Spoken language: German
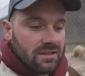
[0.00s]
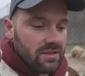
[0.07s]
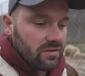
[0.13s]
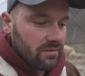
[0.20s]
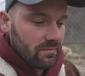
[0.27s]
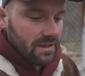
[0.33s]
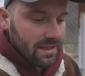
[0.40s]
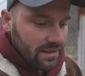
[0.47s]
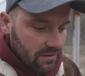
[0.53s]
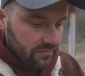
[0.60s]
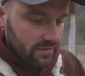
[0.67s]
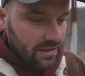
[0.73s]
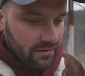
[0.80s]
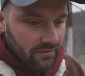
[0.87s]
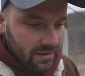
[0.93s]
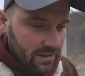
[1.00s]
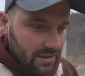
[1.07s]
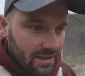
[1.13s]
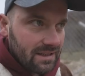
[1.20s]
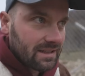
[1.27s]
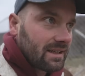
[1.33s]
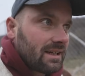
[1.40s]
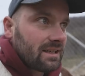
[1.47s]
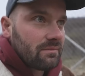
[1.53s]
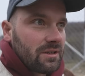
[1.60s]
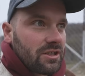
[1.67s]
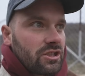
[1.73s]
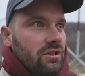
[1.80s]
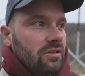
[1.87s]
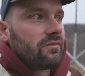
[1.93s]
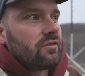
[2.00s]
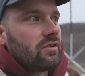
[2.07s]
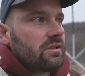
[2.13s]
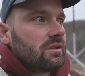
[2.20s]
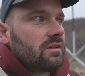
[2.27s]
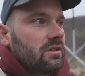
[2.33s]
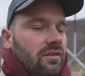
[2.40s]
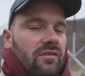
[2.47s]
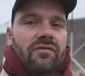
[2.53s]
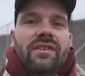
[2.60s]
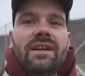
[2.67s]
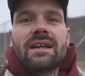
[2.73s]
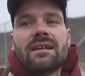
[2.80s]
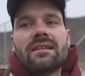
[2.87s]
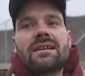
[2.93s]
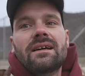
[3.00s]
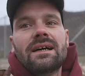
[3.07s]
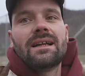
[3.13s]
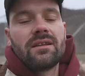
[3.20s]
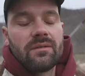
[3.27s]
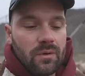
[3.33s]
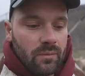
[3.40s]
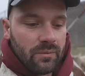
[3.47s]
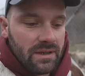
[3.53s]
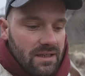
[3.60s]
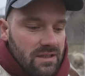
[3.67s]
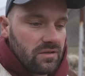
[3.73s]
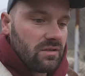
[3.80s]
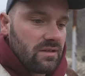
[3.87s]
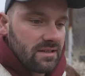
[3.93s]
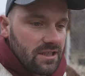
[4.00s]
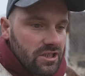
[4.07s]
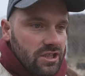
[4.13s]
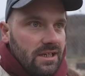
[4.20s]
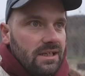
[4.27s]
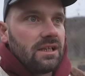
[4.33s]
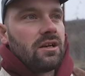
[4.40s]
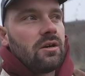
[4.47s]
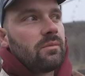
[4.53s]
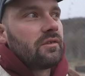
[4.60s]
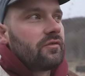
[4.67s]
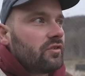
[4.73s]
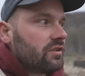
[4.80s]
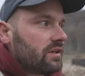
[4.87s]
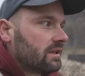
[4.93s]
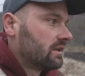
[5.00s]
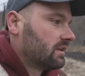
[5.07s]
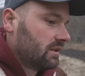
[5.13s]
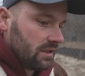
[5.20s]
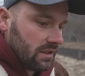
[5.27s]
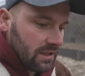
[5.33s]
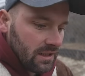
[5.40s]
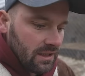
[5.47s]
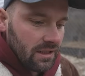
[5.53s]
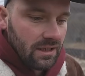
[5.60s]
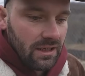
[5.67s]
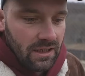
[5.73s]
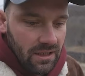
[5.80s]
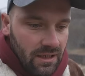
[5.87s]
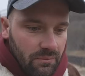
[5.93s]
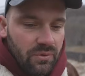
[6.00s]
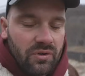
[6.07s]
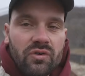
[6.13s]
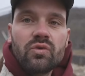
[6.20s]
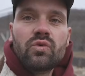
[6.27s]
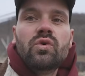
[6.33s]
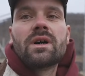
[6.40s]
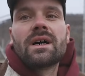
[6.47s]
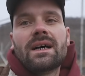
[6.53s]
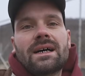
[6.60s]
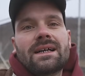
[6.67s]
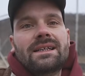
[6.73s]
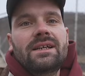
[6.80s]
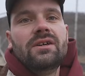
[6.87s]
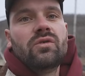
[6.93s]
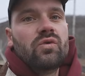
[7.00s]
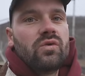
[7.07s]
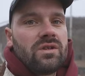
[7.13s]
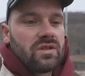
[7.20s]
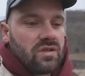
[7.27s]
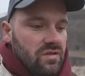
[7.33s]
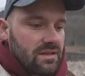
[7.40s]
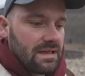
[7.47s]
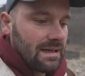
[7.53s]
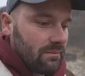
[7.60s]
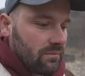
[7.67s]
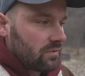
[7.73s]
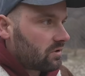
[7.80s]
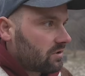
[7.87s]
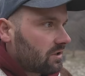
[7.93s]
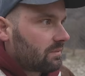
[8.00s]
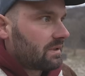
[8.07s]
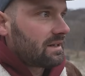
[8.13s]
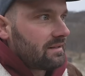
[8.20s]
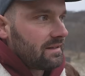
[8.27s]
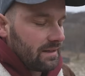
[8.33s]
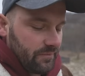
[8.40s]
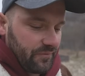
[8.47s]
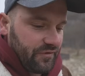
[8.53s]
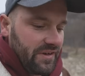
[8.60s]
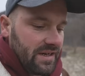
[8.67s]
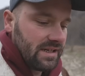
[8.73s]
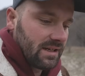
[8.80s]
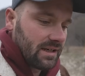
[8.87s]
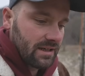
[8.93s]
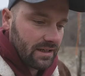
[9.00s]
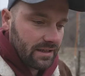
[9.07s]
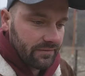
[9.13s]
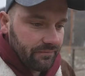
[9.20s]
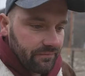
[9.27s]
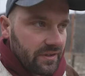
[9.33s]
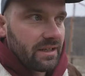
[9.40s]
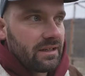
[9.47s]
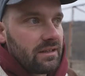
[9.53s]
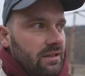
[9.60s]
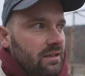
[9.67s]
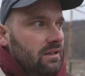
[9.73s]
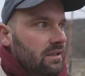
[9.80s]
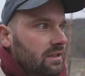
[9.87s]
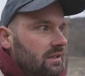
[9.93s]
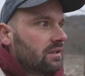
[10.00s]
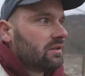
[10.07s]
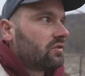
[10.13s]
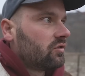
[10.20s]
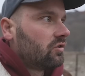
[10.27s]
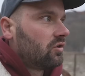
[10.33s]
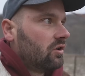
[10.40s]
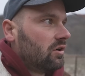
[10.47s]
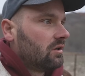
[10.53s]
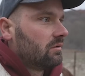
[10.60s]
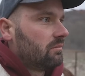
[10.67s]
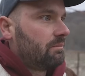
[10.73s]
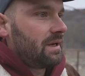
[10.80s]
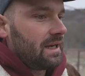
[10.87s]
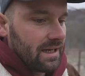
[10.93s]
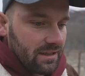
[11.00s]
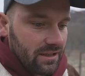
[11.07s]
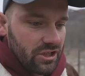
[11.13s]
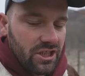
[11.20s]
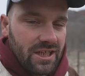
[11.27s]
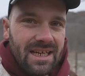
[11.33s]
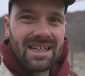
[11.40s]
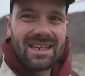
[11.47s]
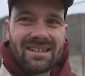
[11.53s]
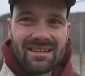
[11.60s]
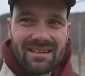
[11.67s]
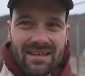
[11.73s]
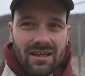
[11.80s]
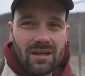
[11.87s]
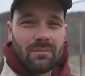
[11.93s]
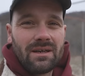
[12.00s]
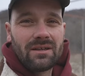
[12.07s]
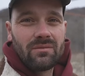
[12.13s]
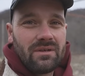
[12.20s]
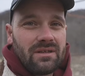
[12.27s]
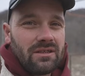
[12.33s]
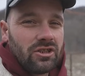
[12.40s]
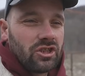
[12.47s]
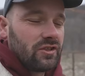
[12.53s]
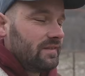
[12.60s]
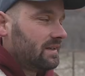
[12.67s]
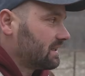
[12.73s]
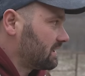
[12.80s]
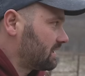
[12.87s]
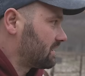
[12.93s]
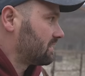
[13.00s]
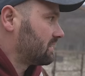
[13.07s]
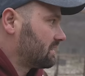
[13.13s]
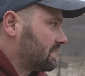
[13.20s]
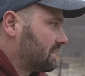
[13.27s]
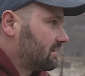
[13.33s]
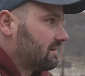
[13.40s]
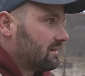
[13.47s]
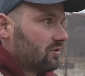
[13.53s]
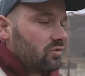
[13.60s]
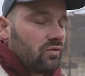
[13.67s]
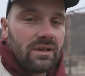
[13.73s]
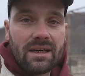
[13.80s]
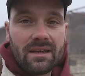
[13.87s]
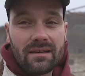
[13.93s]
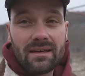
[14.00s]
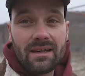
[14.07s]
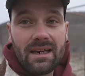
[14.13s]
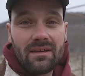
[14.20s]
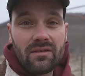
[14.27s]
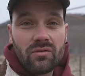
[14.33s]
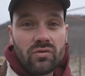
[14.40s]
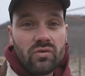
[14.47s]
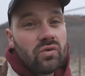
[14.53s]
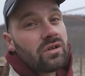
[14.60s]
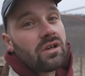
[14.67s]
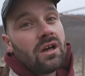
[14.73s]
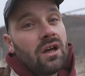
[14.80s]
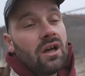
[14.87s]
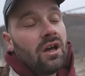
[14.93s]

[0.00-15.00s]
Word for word: sind zu den Bären gefahren, weil Andreas mal schauen wollte, wie das hier alles momentan so ist. Der stellt ja immer für seine Besucher die Routen zusammen und ob er das hier empfehlen kann. Denn so Bärengeschichten. Das ist ja immer so ein bisschen schwierig. Ne? Geht es denen gut, geht es denen nicht so gut.